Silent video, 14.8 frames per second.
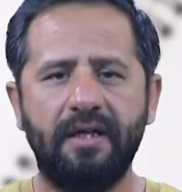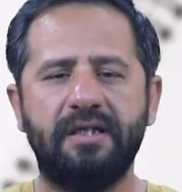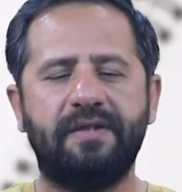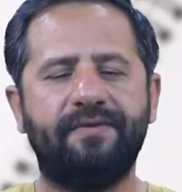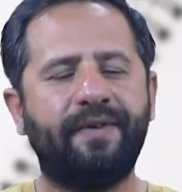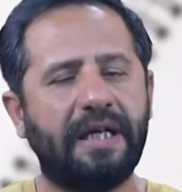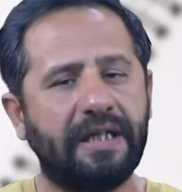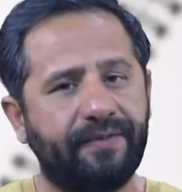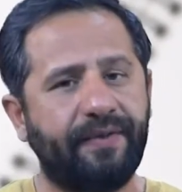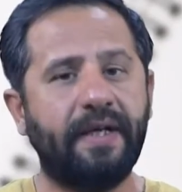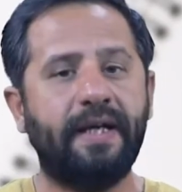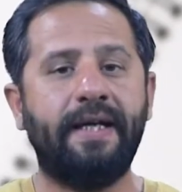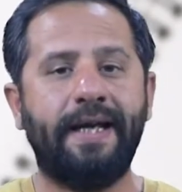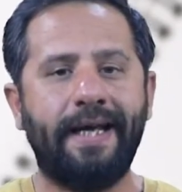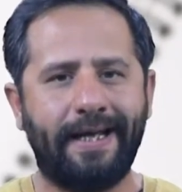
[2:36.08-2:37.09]
sıfat
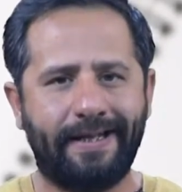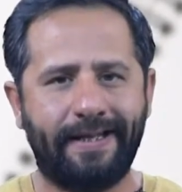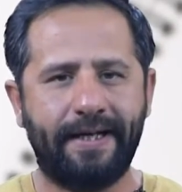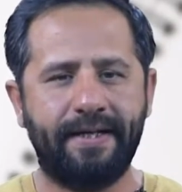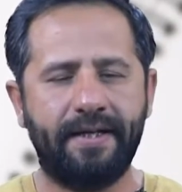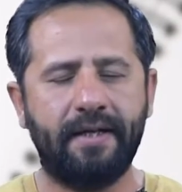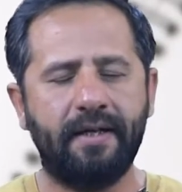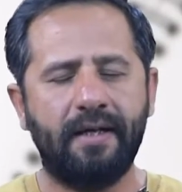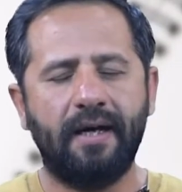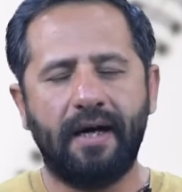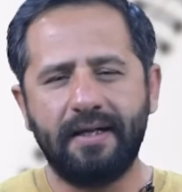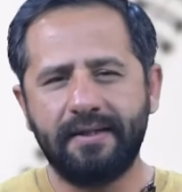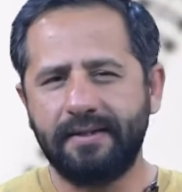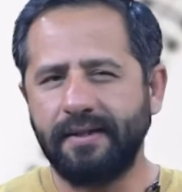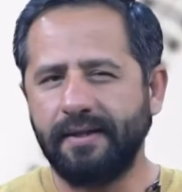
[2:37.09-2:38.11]
fiil eklerinin
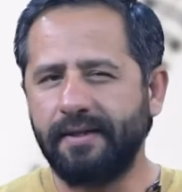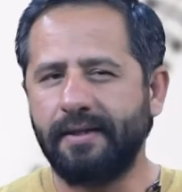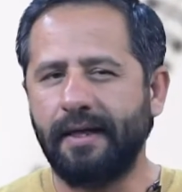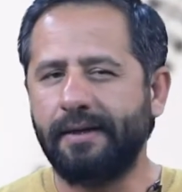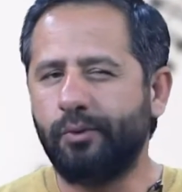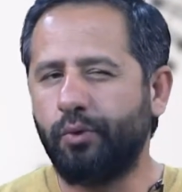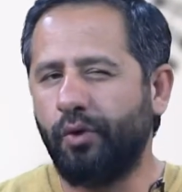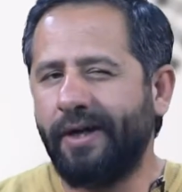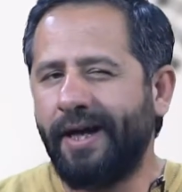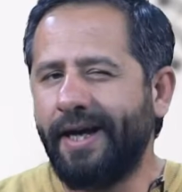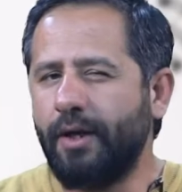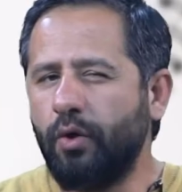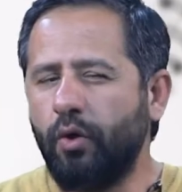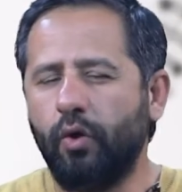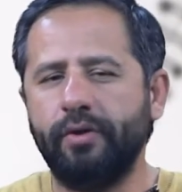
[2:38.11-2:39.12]
aslında
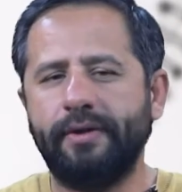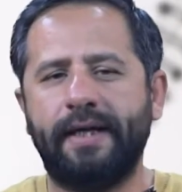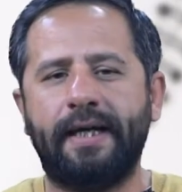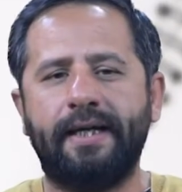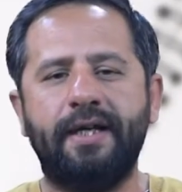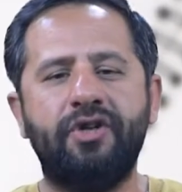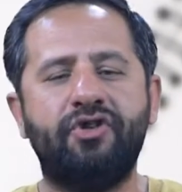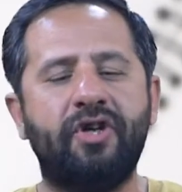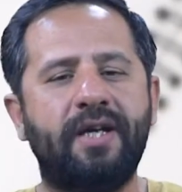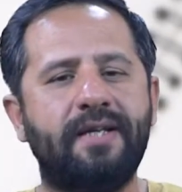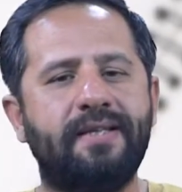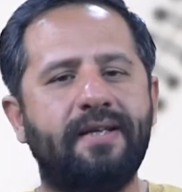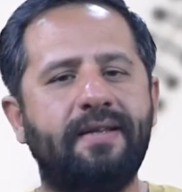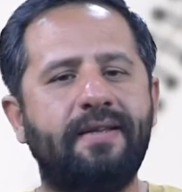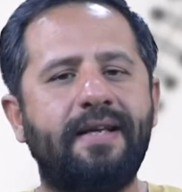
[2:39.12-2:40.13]
dolaylı olarak
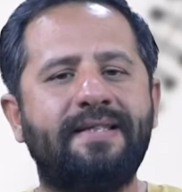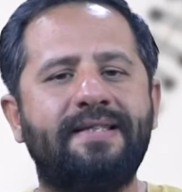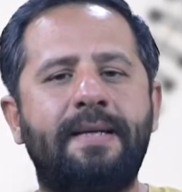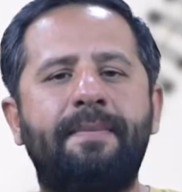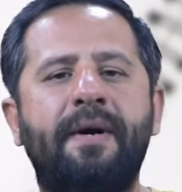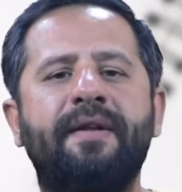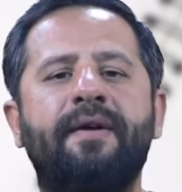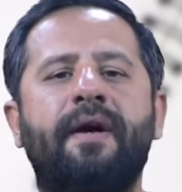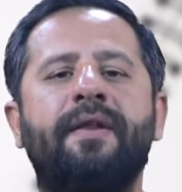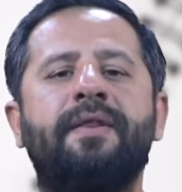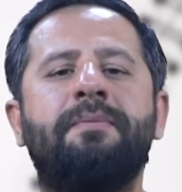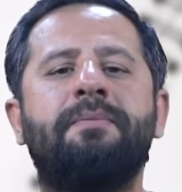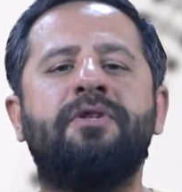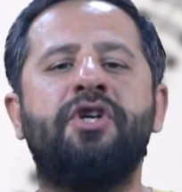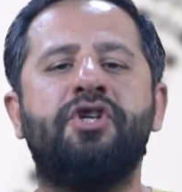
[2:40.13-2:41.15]
içerisinde zaman
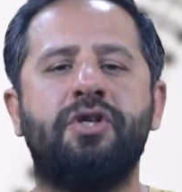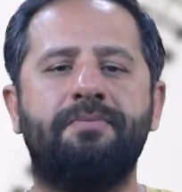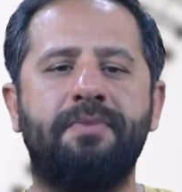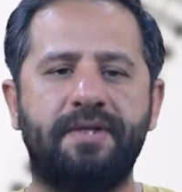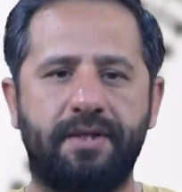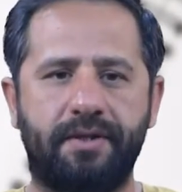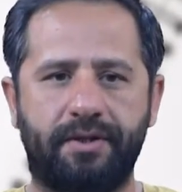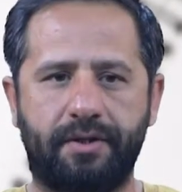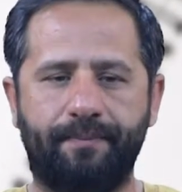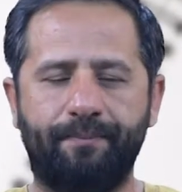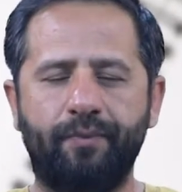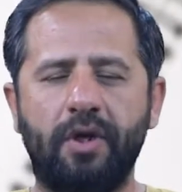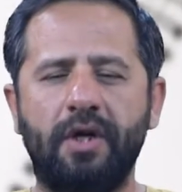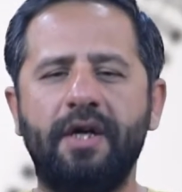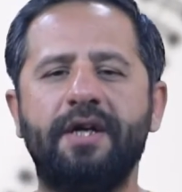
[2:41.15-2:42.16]
anlamı taşımasıdır.
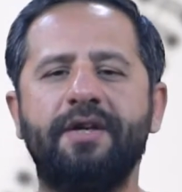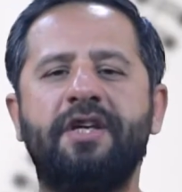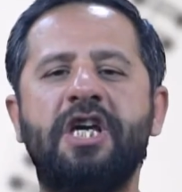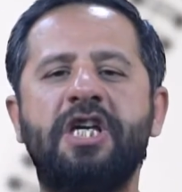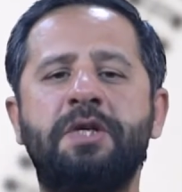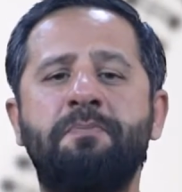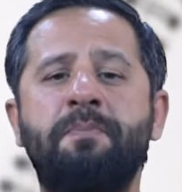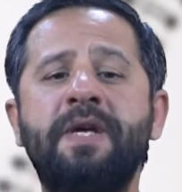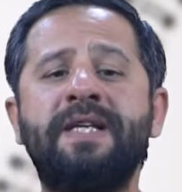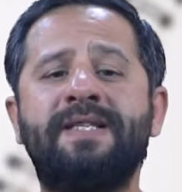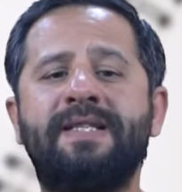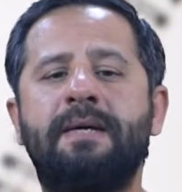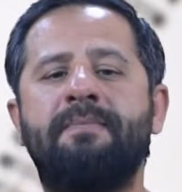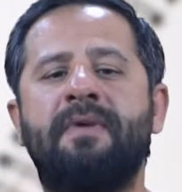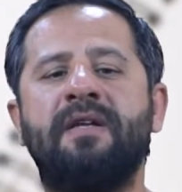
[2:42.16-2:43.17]
Geçmiş
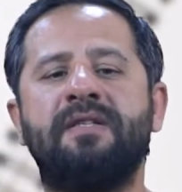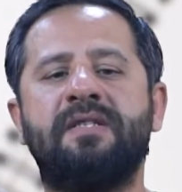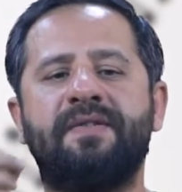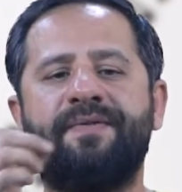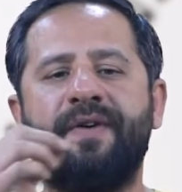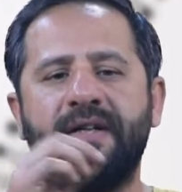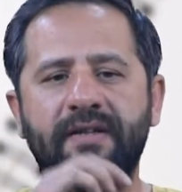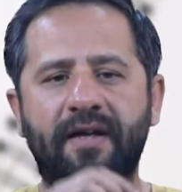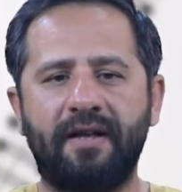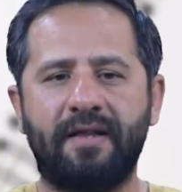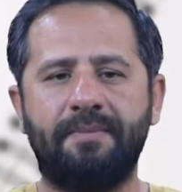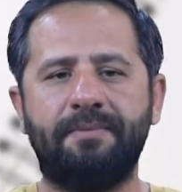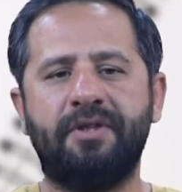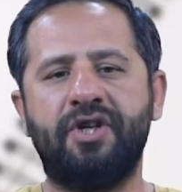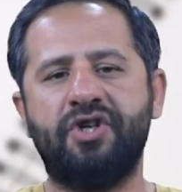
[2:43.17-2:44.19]
zaman sıfat
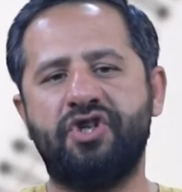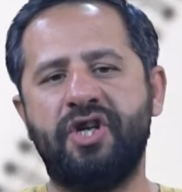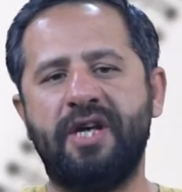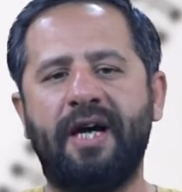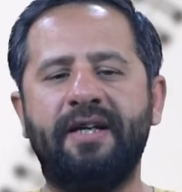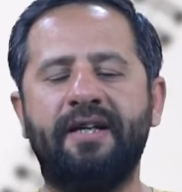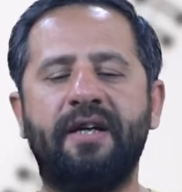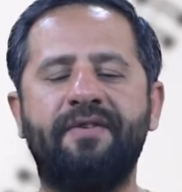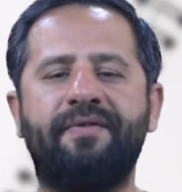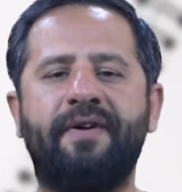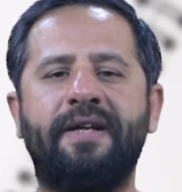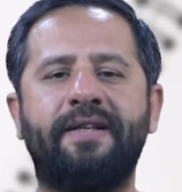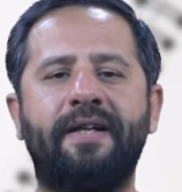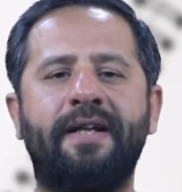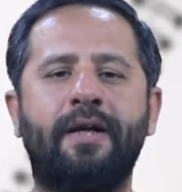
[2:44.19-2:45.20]
anlamı taşıyan
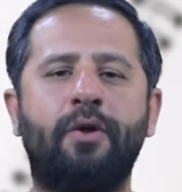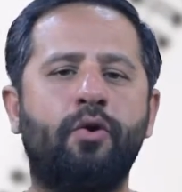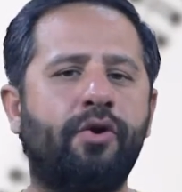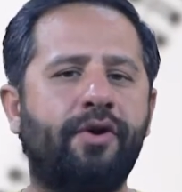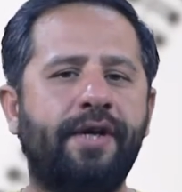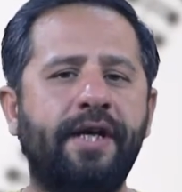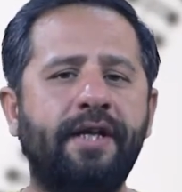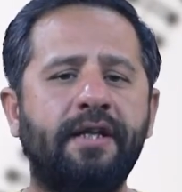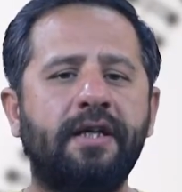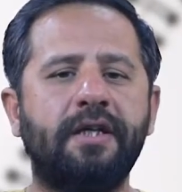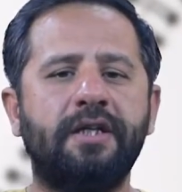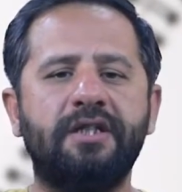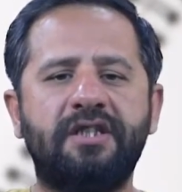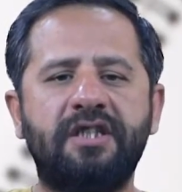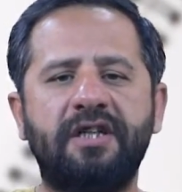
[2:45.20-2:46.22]
ifadeler örneğin
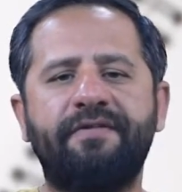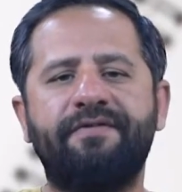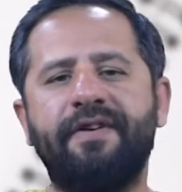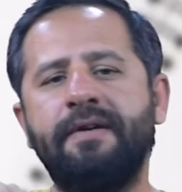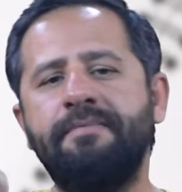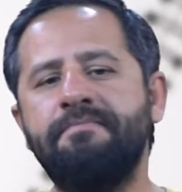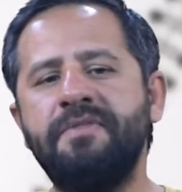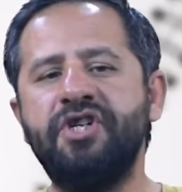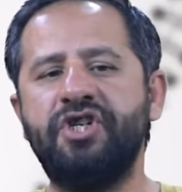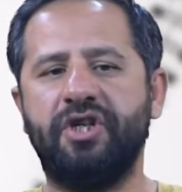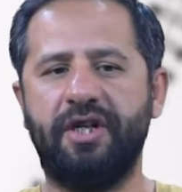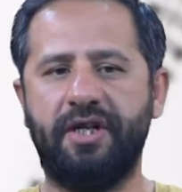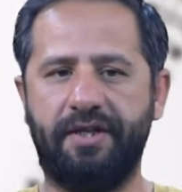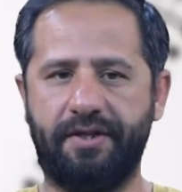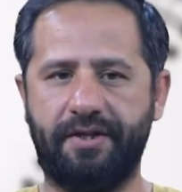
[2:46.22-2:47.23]
dık ve mış
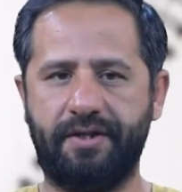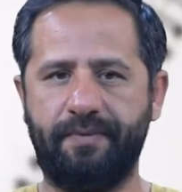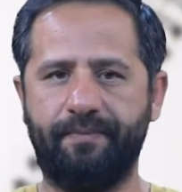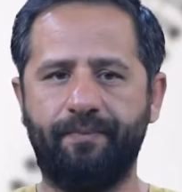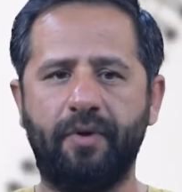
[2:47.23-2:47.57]
idir.